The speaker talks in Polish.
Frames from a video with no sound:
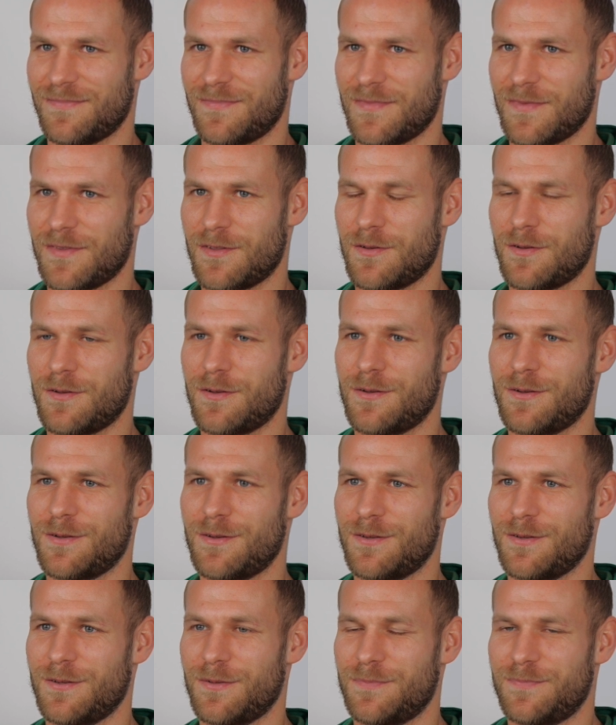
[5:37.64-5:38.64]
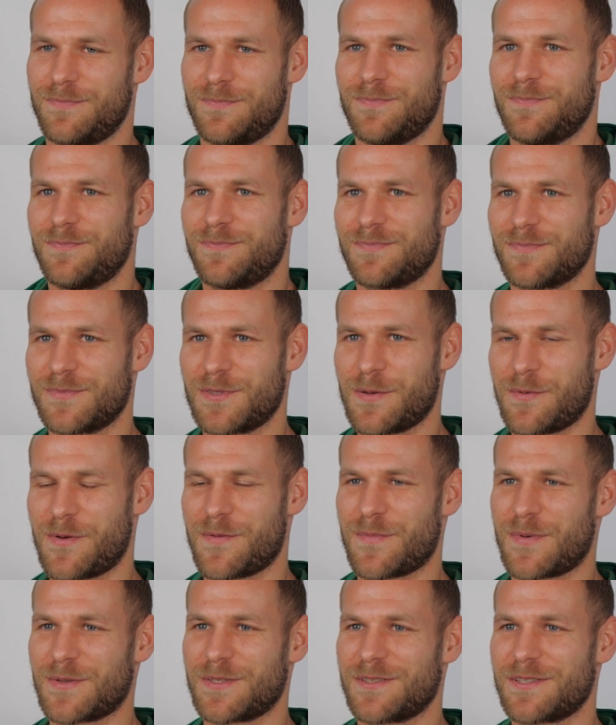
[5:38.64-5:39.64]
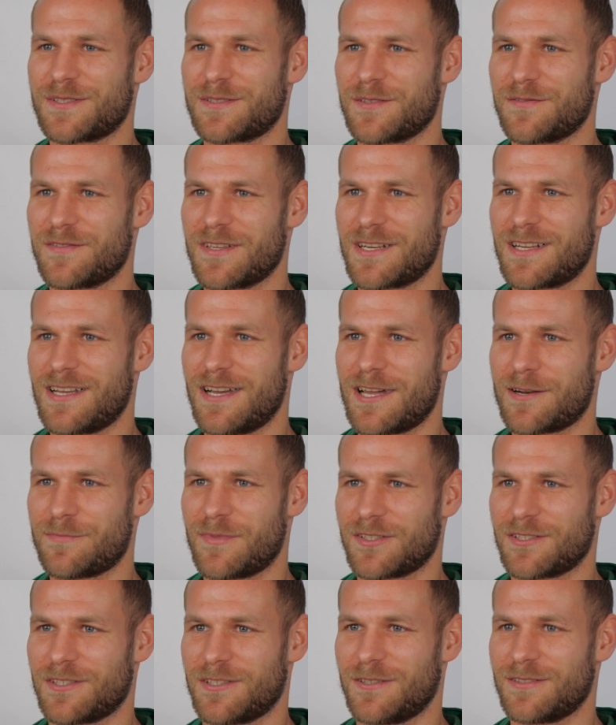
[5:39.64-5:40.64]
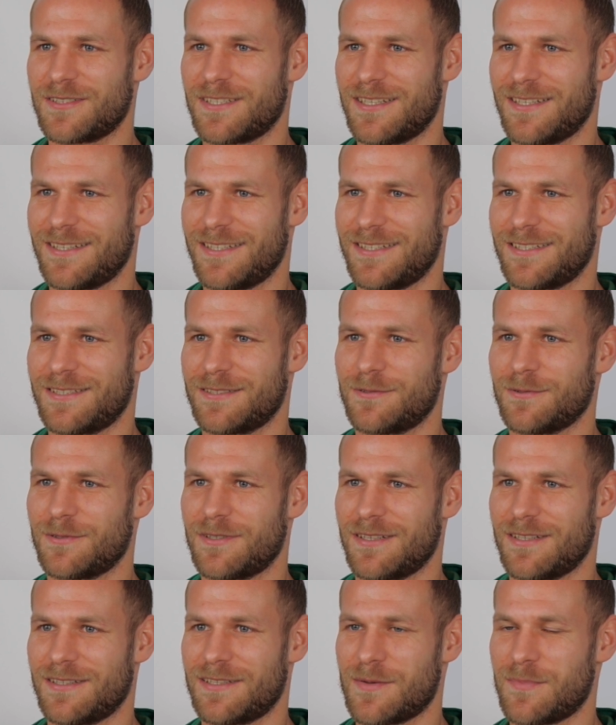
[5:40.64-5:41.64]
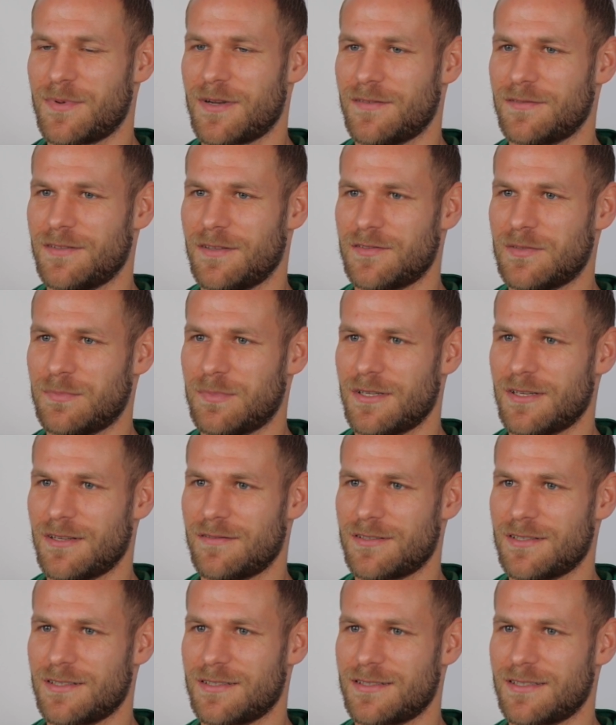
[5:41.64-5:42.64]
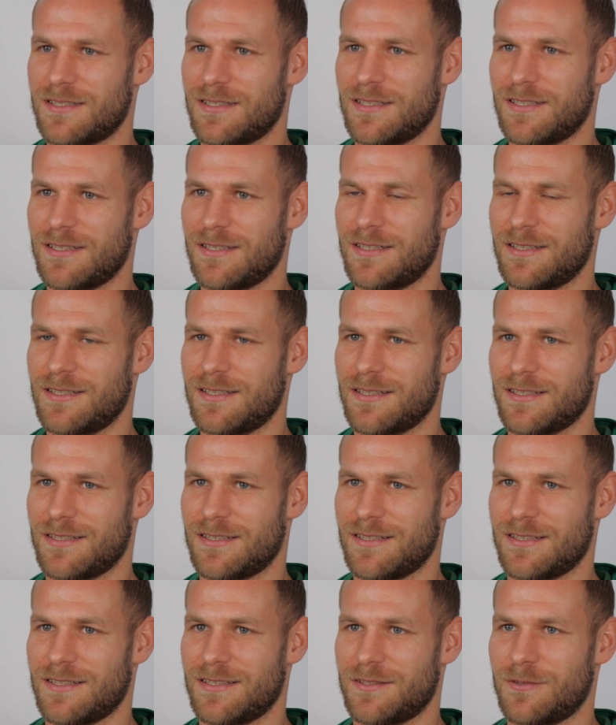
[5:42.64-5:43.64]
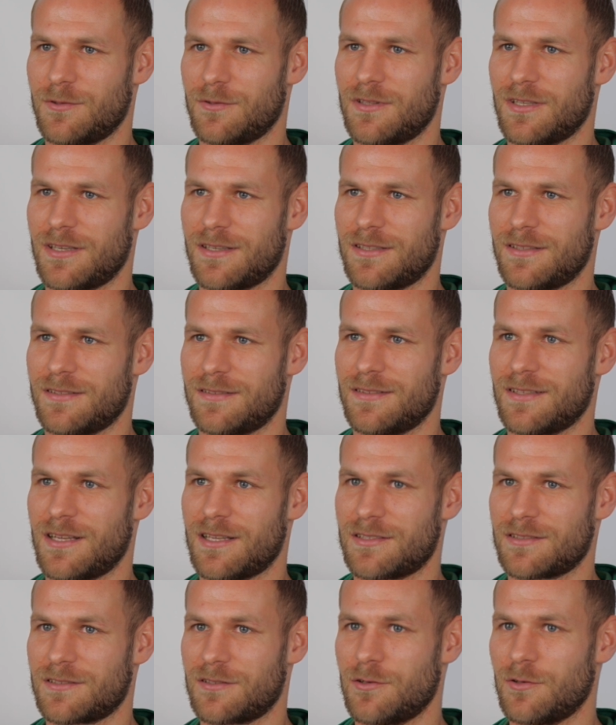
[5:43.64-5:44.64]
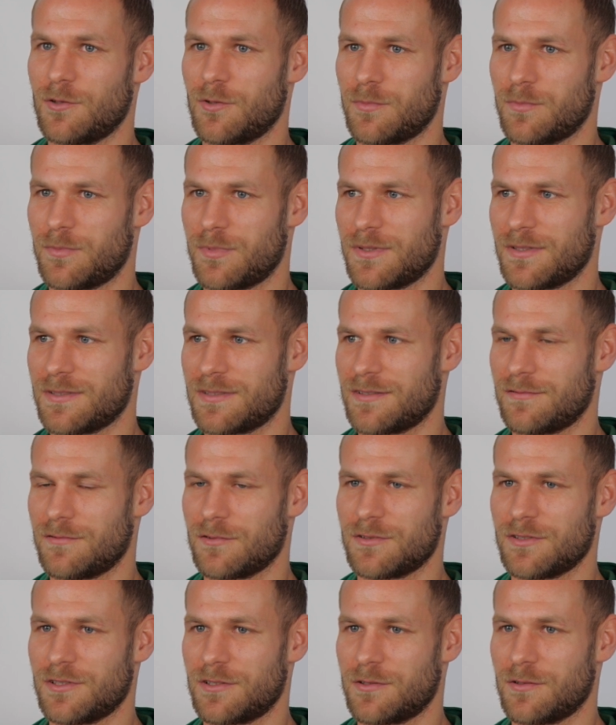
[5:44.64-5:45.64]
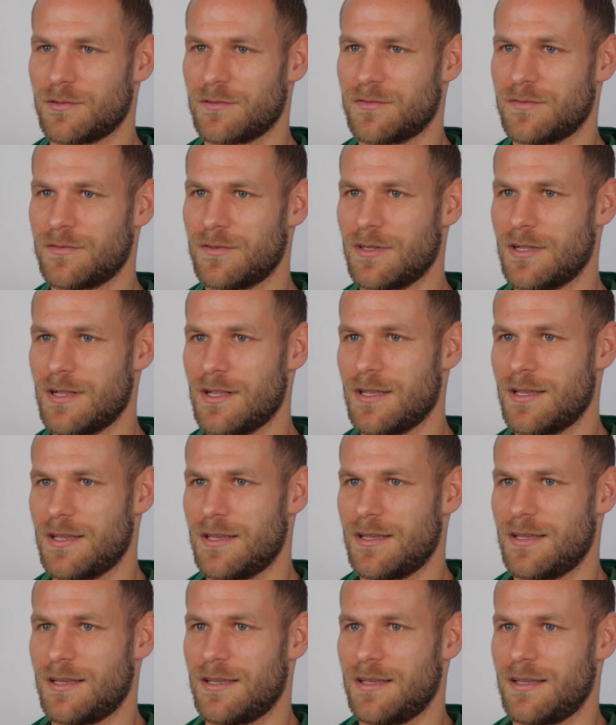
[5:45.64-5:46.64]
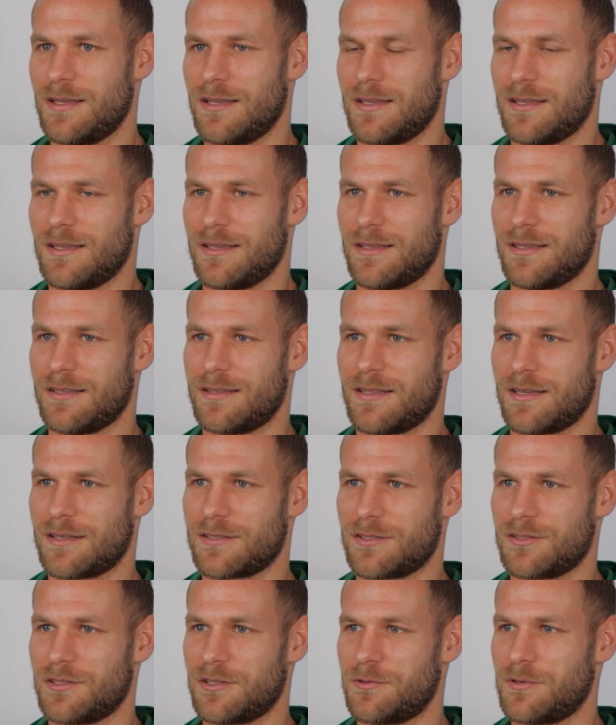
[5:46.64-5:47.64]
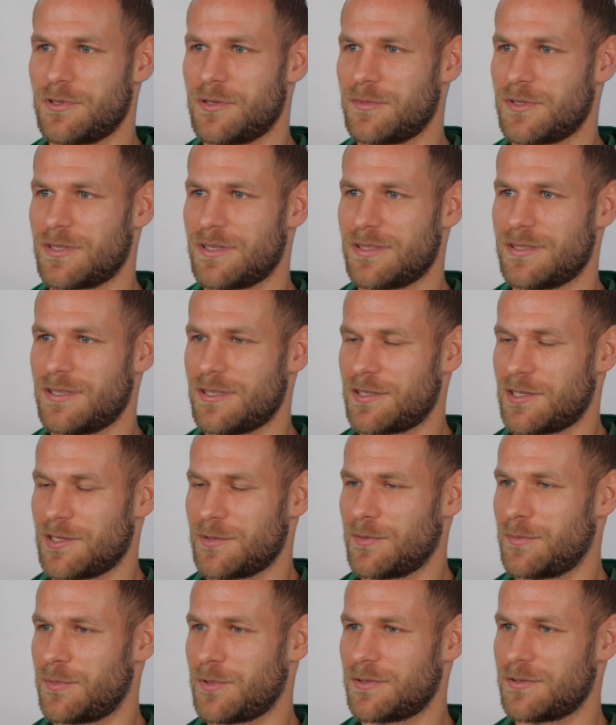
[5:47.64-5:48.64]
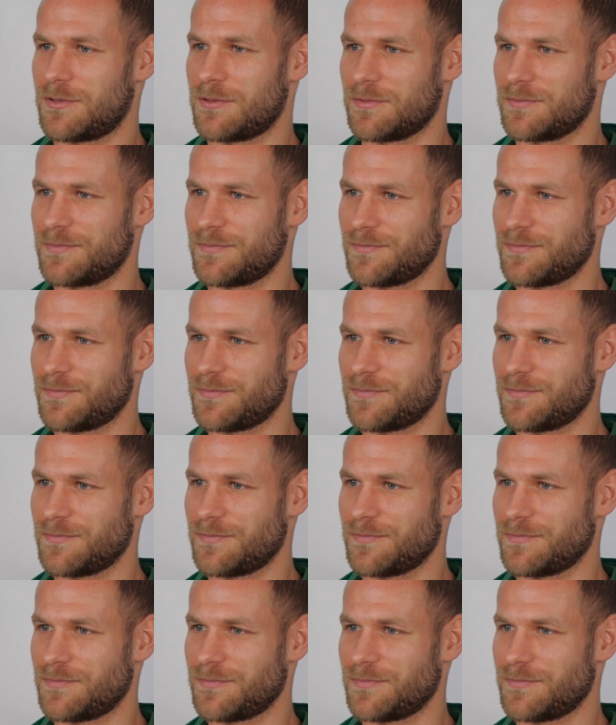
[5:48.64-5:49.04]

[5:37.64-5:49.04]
No, co mam powiedzieć, jest to wielka armia zielona, która naprawdę wspiera wszystkich, y, tutaj nas, klub i zawodników. Y, także dziękujemy, że jesteście po prostu.